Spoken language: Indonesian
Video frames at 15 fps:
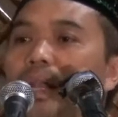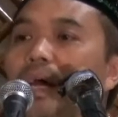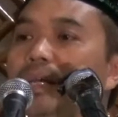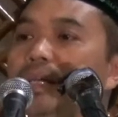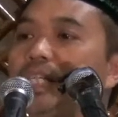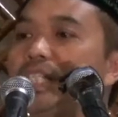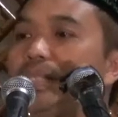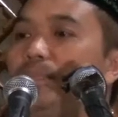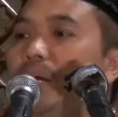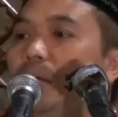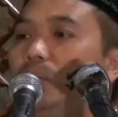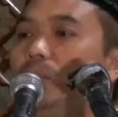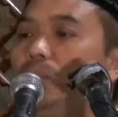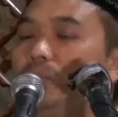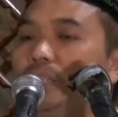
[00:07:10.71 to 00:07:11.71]
layas
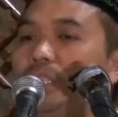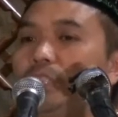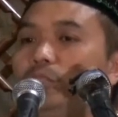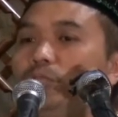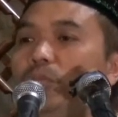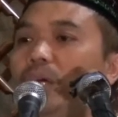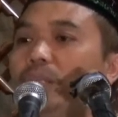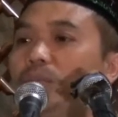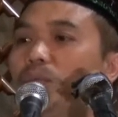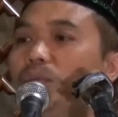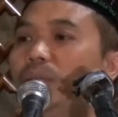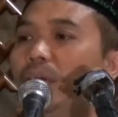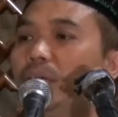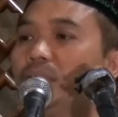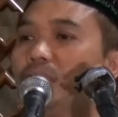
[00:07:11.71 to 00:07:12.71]
mau sesuatu
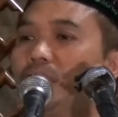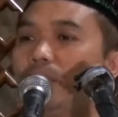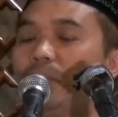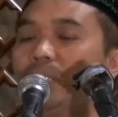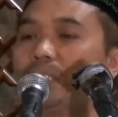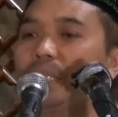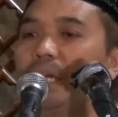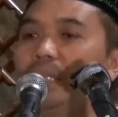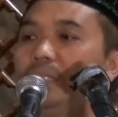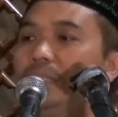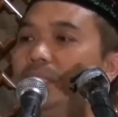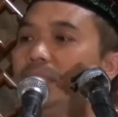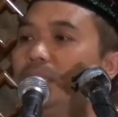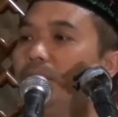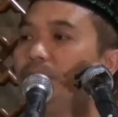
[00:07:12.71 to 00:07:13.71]
yang sama sekali
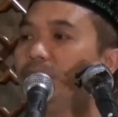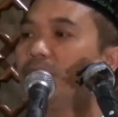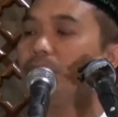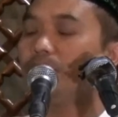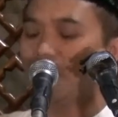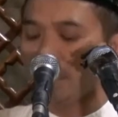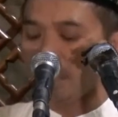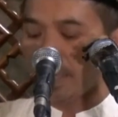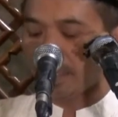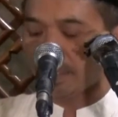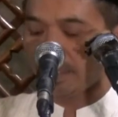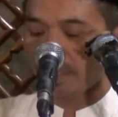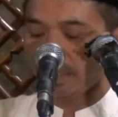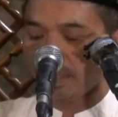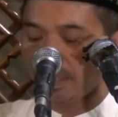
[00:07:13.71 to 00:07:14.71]
tidak bisa mendengar
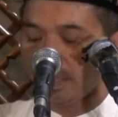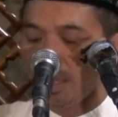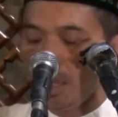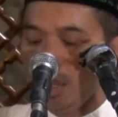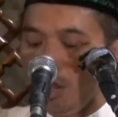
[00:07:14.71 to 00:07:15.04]
ya